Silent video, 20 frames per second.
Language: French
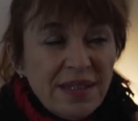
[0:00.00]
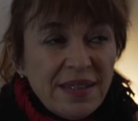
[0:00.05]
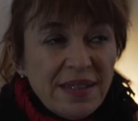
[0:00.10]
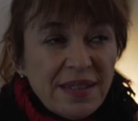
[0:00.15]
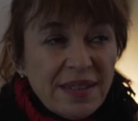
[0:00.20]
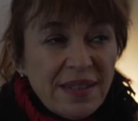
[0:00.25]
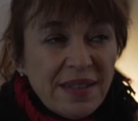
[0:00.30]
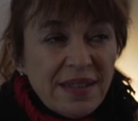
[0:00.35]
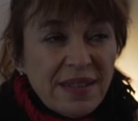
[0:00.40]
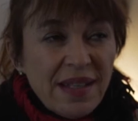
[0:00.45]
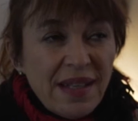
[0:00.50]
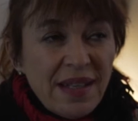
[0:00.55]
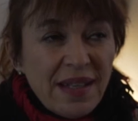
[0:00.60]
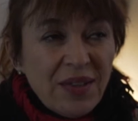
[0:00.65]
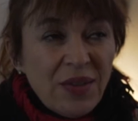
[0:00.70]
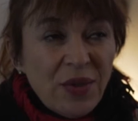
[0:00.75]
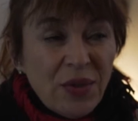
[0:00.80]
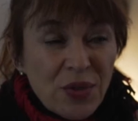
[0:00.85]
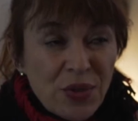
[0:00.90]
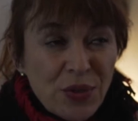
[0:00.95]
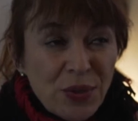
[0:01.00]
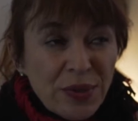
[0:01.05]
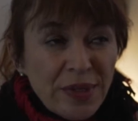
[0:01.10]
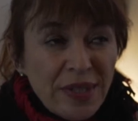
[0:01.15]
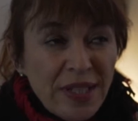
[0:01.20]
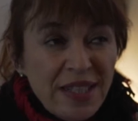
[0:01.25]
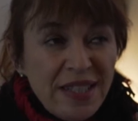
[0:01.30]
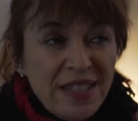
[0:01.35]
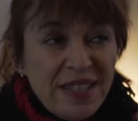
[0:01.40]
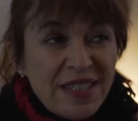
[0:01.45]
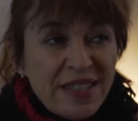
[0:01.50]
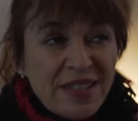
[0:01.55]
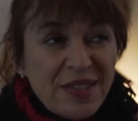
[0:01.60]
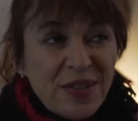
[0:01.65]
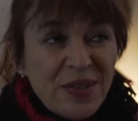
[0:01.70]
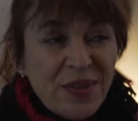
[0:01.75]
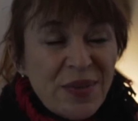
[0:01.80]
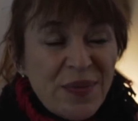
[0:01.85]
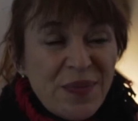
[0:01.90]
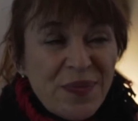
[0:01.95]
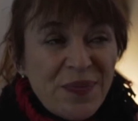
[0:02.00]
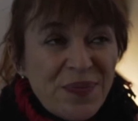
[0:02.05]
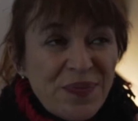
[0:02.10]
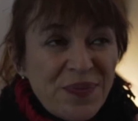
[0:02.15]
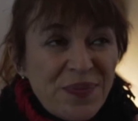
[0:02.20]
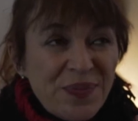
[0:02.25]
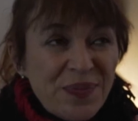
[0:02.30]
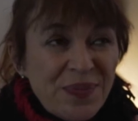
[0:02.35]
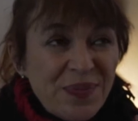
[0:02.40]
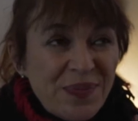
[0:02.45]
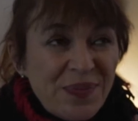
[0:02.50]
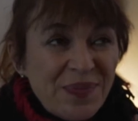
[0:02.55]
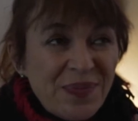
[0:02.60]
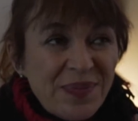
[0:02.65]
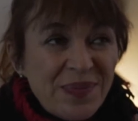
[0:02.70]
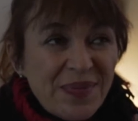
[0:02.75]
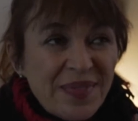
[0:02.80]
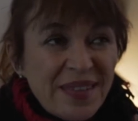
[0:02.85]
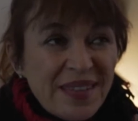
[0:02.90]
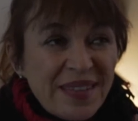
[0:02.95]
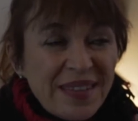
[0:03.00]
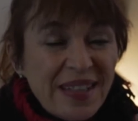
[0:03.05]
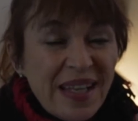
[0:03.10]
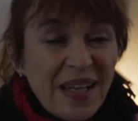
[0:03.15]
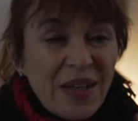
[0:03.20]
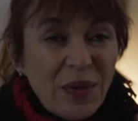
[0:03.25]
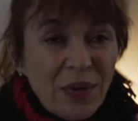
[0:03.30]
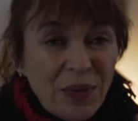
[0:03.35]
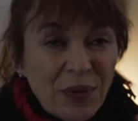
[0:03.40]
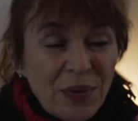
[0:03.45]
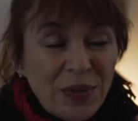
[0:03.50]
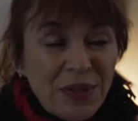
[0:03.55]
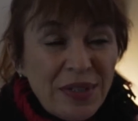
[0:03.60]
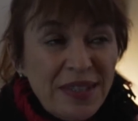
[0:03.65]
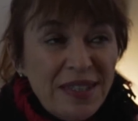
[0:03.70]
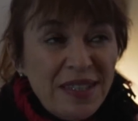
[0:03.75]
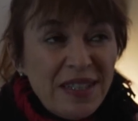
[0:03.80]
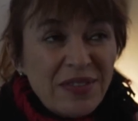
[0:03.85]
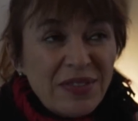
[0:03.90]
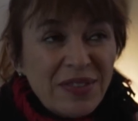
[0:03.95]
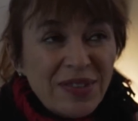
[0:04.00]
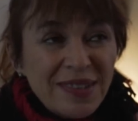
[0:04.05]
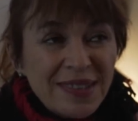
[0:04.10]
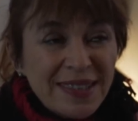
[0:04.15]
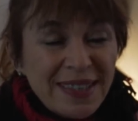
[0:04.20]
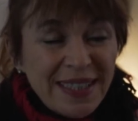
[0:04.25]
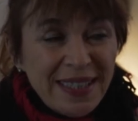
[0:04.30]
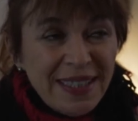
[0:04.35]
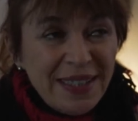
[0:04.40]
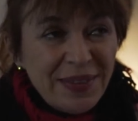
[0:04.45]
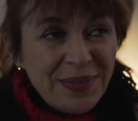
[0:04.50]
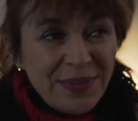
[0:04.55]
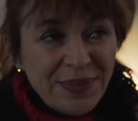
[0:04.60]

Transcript: C'est un grand journaliste d'un grand quotidien français.